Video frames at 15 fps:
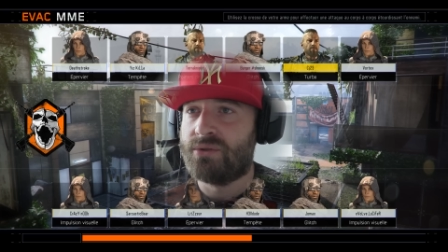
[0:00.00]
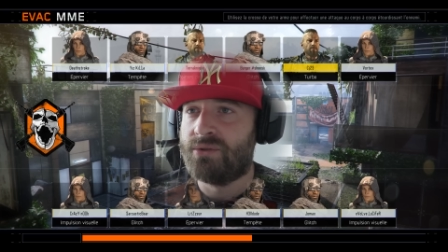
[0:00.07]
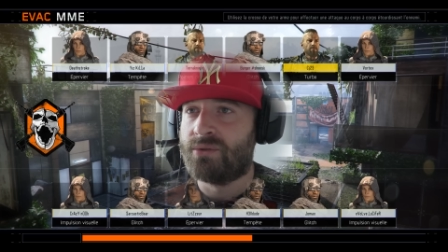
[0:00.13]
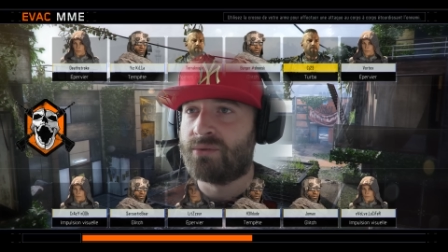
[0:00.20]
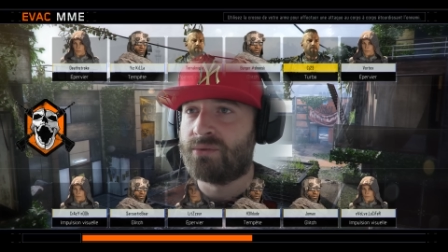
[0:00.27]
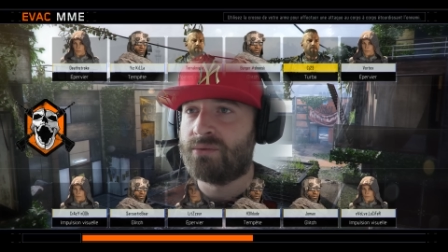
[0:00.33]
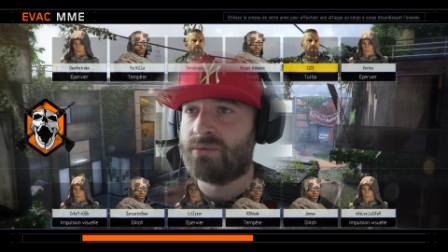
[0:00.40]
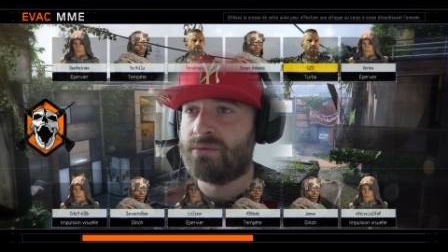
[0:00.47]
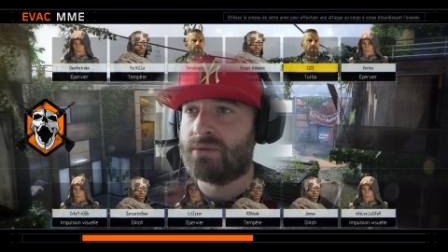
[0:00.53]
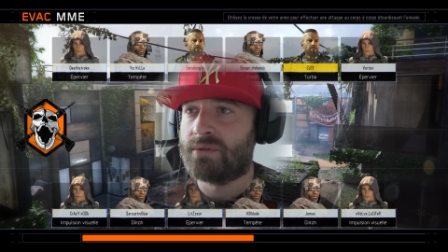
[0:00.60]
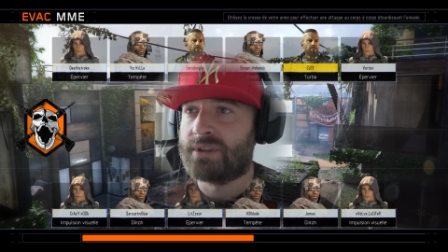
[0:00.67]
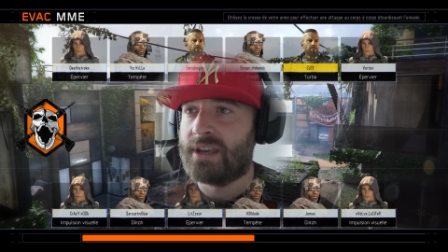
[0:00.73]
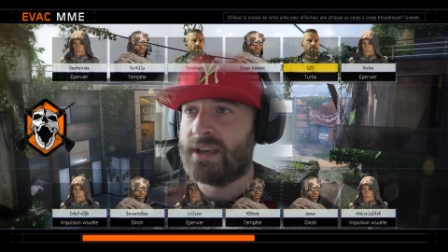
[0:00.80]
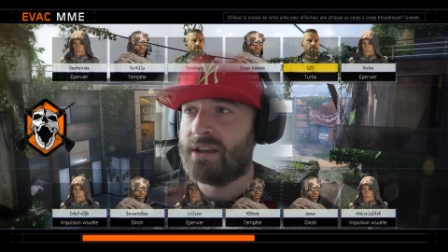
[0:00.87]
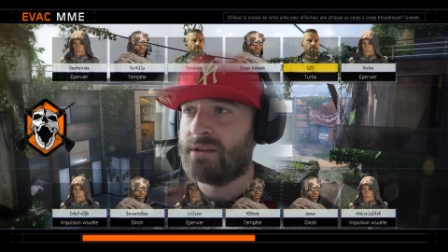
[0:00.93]
le nom,
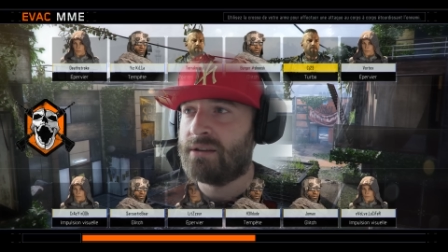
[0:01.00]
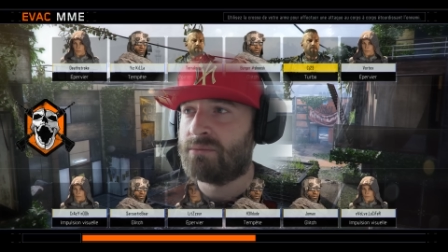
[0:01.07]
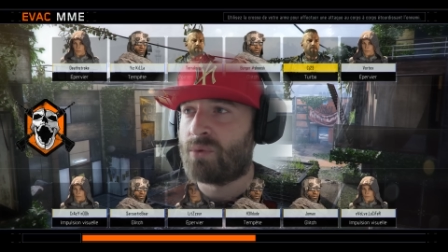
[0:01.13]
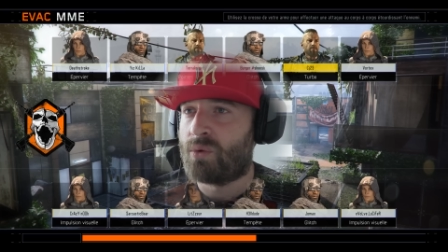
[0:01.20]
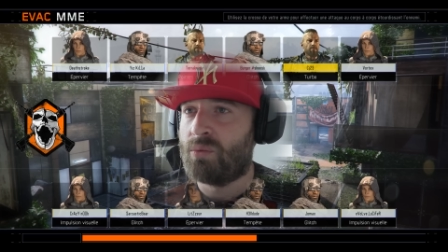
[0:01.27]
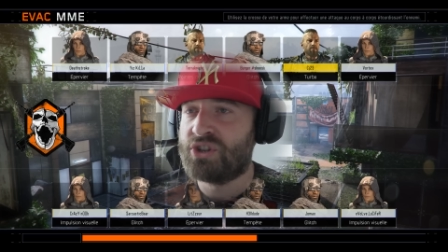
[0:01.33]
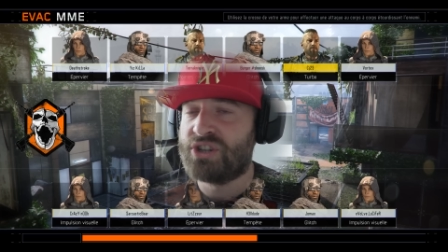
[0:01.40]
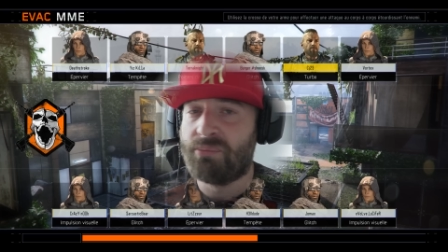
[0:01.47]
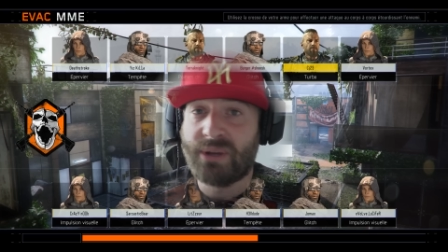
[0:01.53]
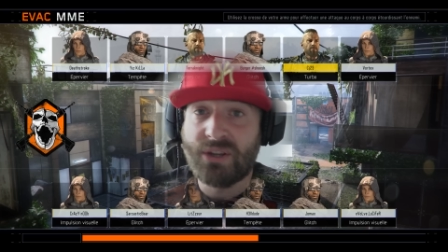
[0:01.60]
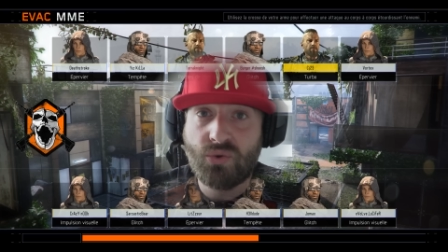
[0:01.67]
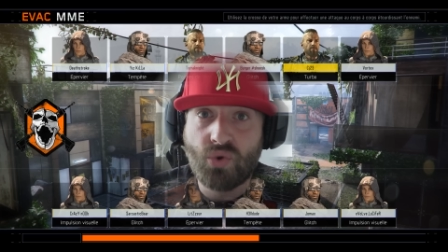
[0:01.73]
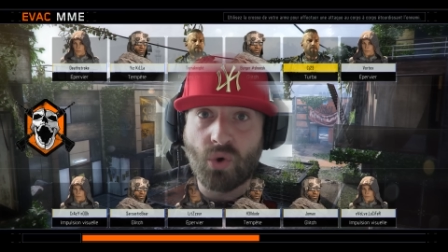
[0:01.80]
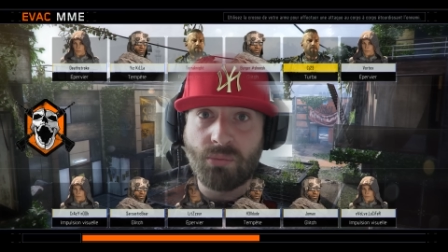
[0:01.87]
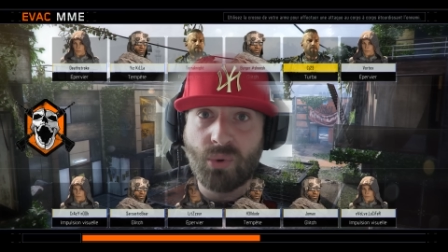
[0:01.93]
ok. Bon, moi j'ai pris
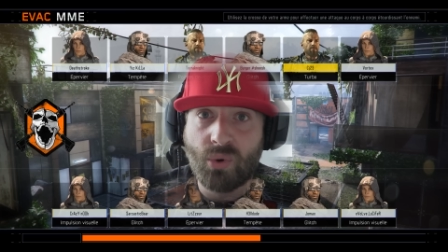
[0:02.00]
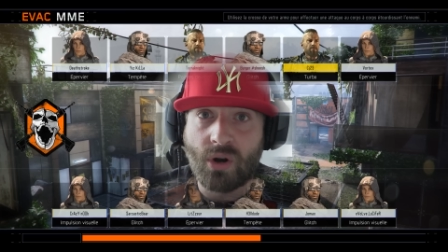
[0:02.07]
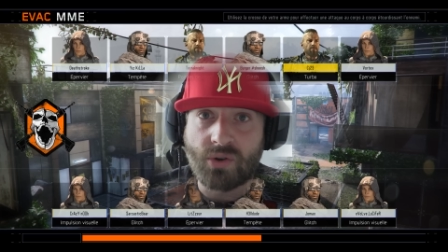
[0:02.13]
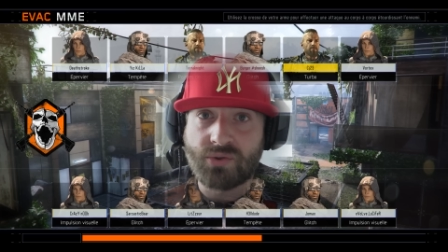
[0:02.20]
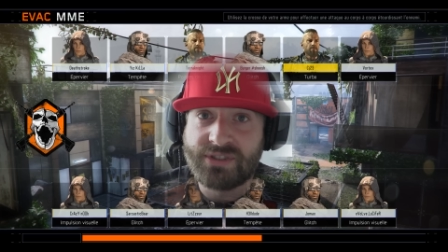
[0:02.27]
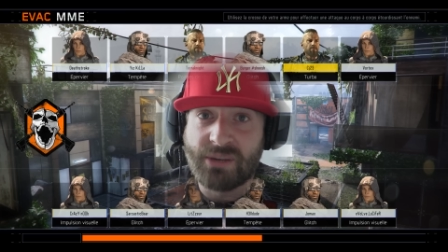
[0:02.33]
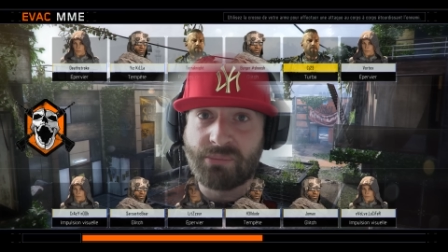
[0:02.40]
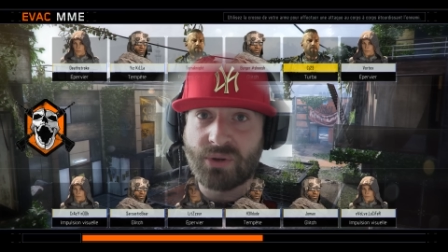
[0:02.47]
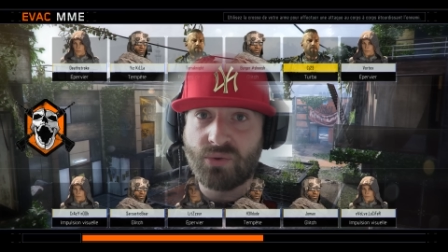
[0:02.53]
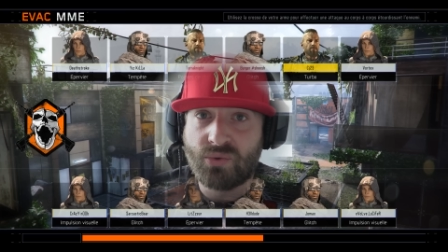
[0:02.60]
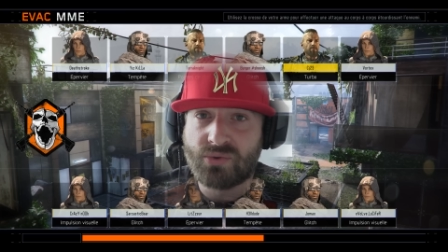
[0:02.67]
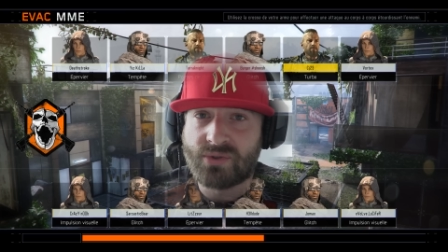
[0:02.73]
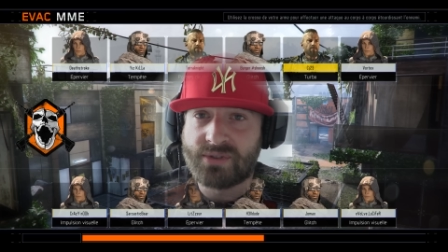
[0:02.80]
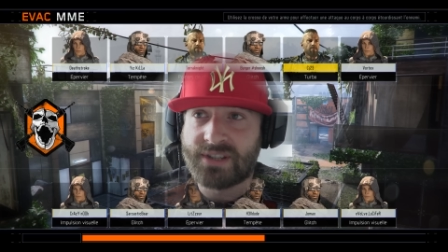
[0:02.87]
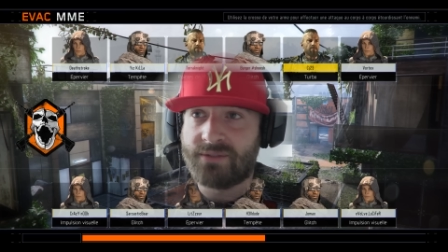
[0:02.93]
Turbo, alors je sais pas du
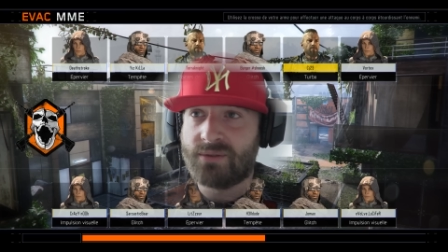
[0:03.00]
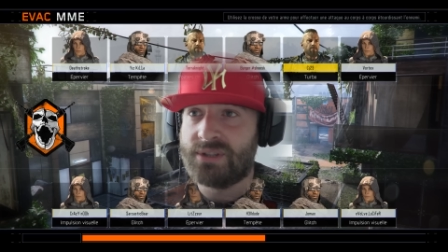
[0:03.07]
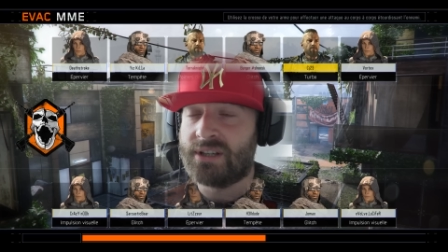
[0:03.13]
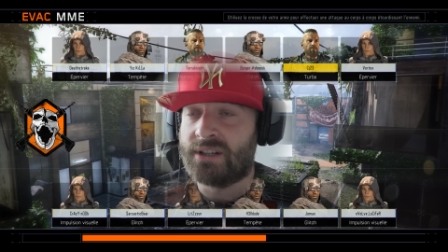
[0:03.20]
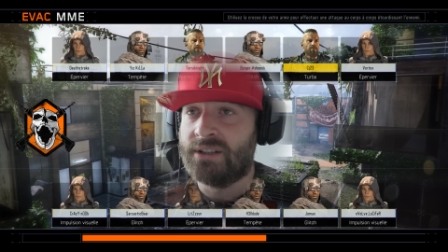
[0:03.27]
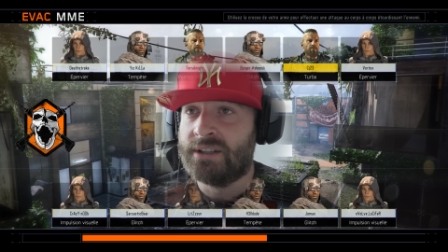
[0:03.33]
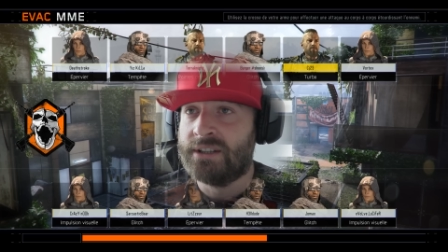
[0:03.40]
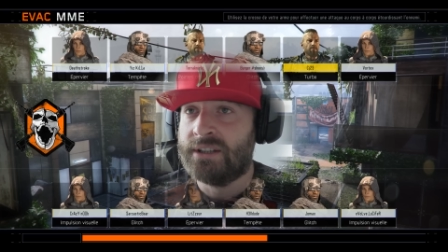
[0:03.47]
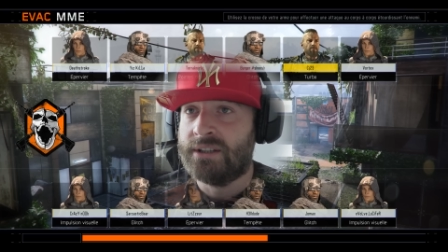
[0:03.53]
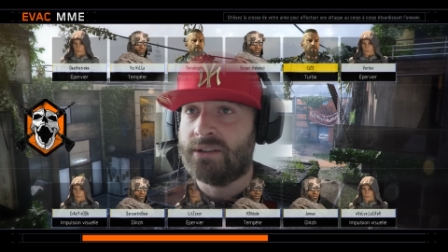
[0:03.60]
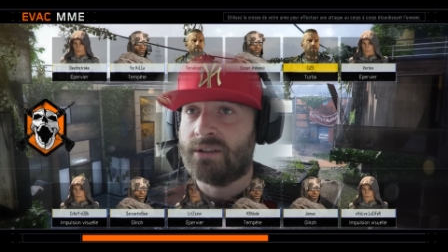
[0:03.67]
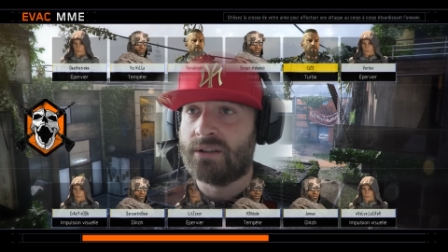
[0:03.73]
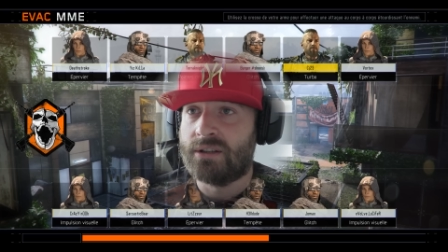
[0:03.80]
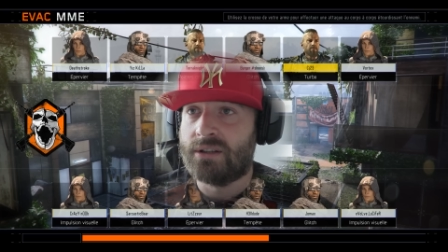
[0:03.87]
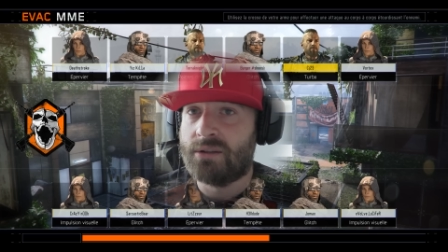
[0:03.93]
tout ce que ça veut dire,
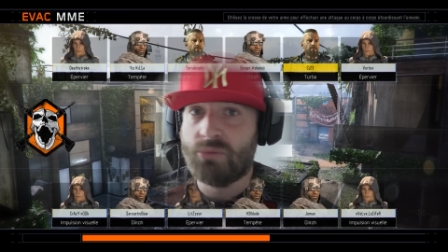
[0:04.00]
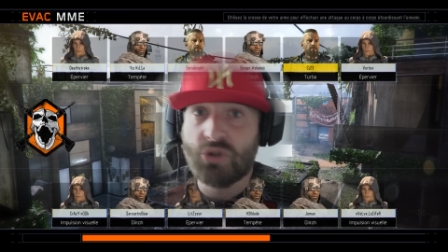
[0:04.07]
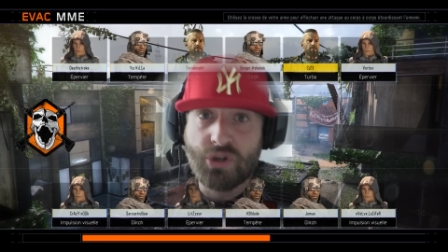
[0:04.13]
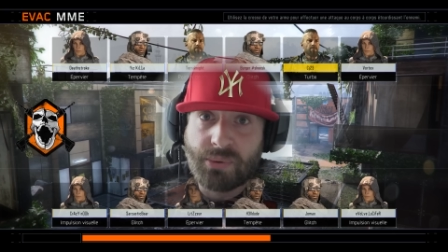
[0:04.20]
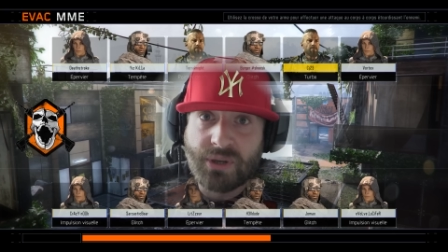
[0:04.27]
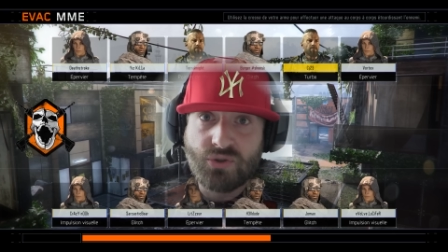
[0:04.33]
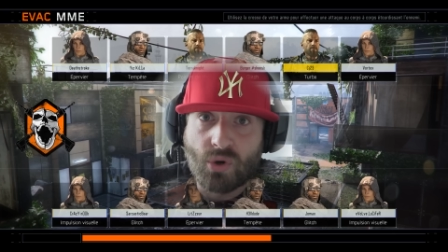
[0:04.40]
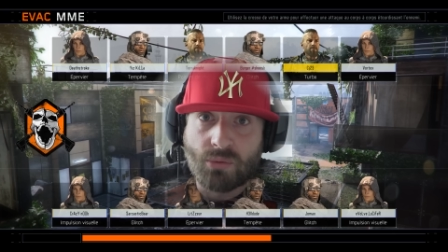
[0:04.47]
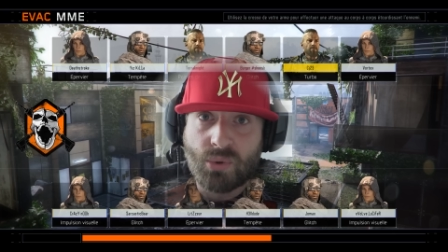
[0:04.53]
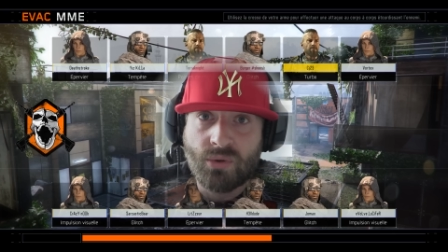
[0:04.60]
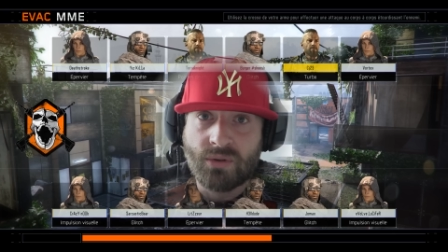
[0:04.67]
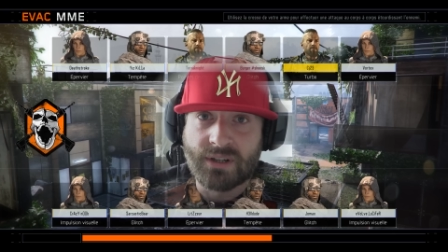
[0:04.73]
euh, mais j'ai pris Turbo.